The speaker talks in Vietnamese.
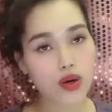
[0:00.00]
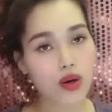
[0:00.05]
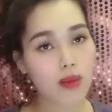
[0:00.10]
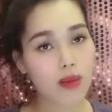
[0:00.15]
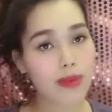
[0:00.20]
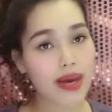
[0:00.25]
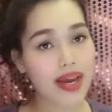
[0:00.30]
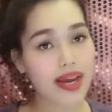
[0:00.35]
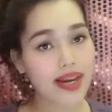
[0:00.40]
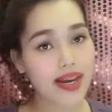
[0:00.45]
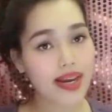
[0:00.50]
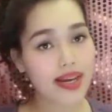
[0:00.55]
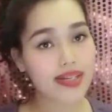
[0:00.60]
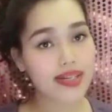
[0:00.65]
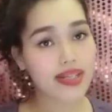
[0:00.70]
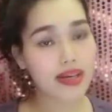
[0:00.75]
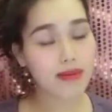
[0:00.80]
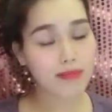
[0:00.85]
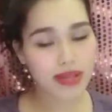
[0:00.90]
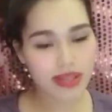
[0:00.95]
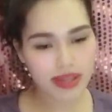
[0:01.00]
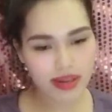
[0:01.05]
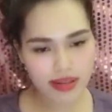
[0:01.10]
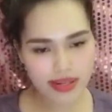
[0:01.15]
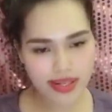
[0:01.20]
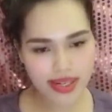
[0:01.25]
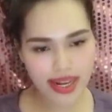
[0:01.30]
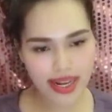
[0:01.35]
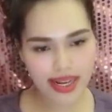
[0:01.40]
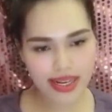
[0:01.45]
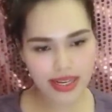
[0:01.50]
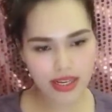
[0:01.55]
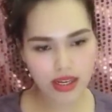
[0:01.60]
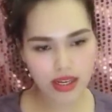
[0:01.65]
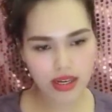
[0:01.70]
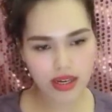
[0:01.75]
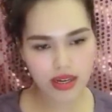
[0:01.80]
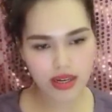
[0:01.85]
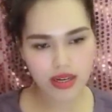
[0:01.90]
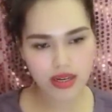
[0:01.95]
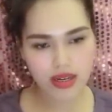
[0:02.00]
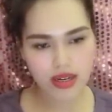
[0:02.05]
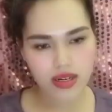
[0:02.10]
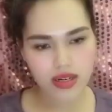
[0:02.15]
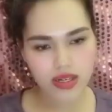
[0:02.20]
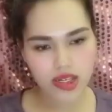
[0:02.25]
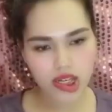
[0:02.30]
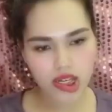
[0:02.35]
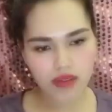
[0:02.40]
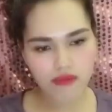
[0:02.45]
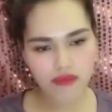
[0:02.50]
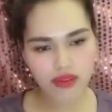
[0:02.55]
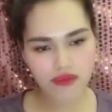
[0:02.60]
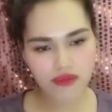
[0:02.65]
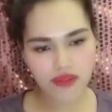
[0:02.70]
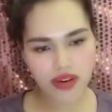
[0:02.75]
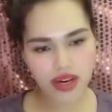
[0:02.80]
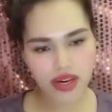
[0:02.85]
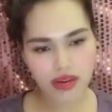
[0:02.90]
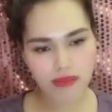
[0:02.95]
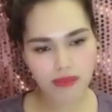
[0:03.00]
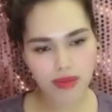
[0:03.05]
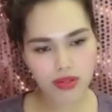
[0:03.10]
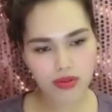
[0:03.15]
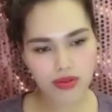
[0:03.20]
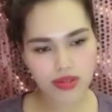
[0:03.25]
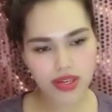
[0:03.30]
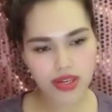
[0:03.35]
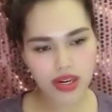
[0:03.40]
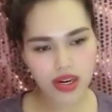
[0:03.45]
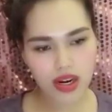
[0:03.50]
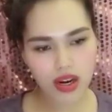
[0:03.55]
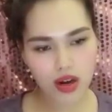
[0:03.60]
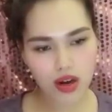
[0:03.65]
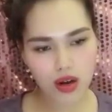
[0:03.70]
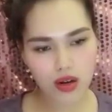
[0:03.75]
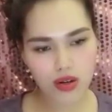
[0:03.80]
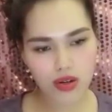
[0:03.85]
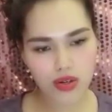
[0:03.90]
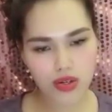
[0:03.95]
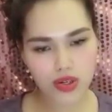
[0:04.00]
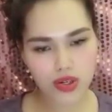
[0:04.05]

Còn bé này thế mà nhớ dai Chính vì vậy mà tôi rất lo